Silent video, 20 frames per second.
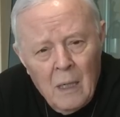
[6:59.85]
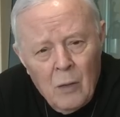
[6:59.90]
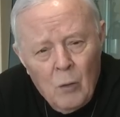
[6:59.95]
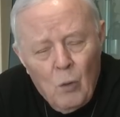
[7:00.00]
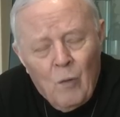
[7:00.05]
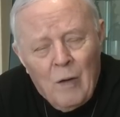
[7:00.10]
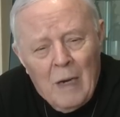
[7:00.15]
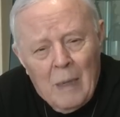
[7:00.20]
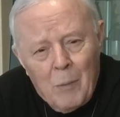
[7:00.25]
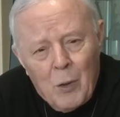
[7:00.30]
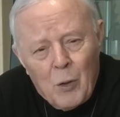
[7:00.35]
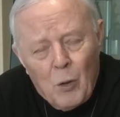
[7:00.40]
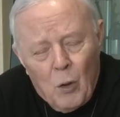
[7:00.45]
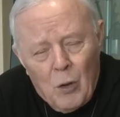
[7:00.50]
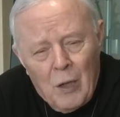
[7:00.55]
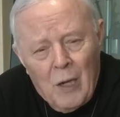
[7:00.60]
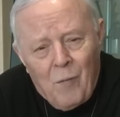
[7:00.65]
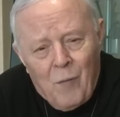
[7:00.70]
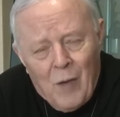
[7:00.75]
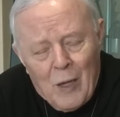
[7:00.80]
dove la
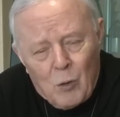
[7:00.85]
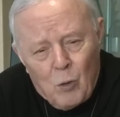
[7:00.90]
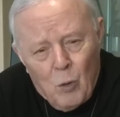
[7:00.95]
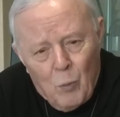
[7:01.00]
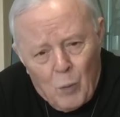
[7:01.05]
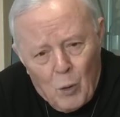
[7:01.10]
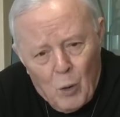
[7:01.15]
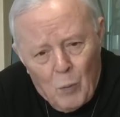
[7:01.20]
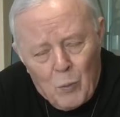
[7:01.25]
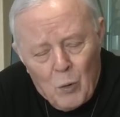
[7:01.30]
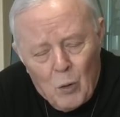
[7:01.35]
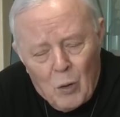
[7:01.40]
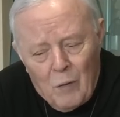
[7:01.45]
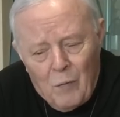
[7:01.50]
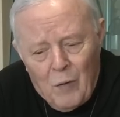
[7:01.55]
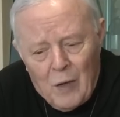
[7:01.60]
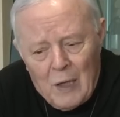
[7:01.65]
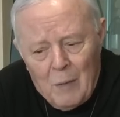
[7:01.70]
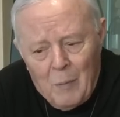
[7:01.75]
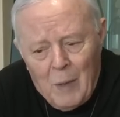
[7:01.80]
Madonna ha fatto proprio
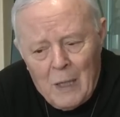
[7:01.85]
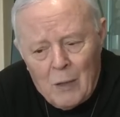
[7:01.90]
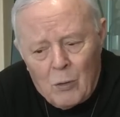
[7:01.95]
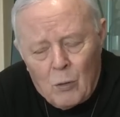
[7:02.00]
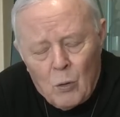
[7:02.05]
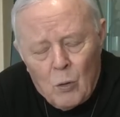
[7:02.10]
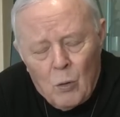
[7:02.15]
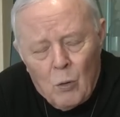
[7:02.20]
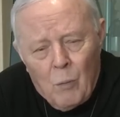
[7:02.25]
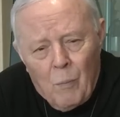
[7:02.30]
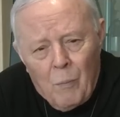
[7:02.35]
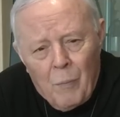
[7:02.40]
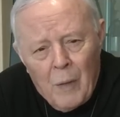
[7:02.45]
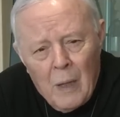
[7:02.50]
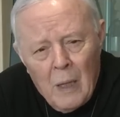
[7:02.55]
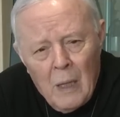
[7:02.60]
riferimento